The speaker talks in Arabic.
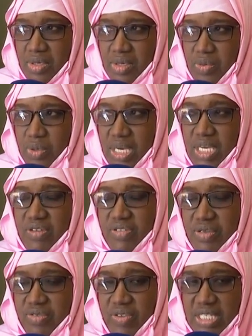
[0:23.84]
ورينا
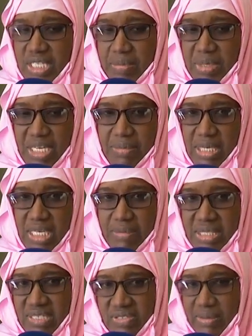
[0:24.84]
فيهم فايده كبيره به اللي
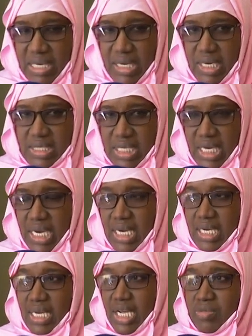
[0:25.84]
ماده تبارك الله احسن
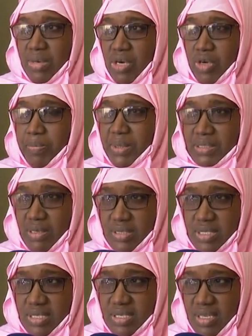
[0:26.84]
الخالقين عندهم لا
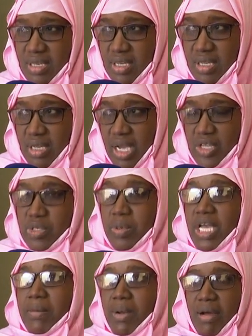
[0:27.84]
كومبيتونس عندهم
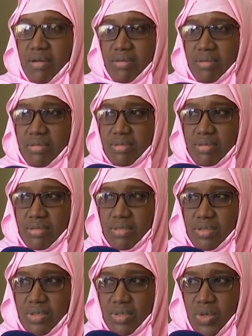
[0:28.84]
خبره
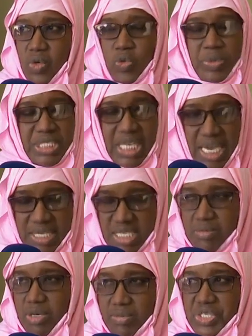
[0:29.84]

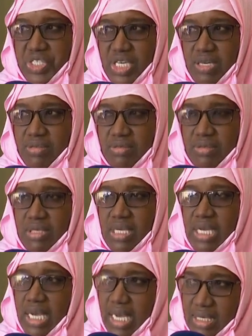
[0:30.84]
ومتكايسين مو معجالة
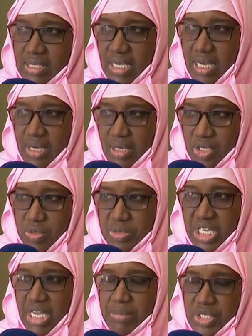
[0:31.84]
حد دخل عليهم
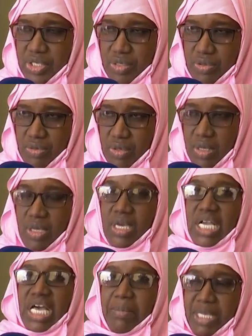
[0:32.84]
جاي بالشيرو
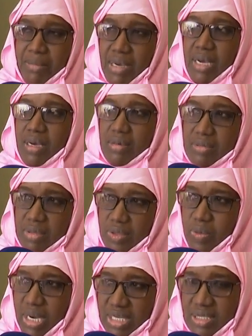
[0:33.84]
قاضين معاه
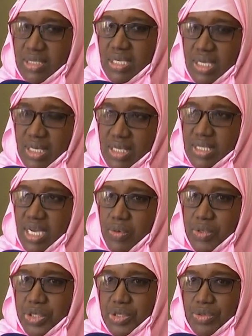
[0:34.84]
الوقت فينين
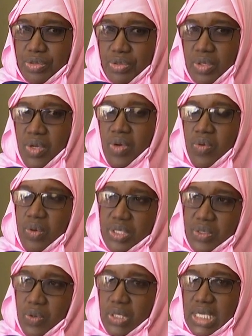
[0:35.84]
يداول الشور
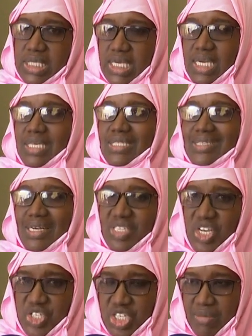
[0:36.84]
ويطرحوا لي الاسئله اللي
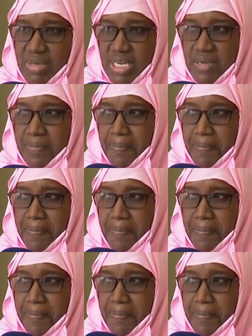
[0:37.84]
تحتاج كاملها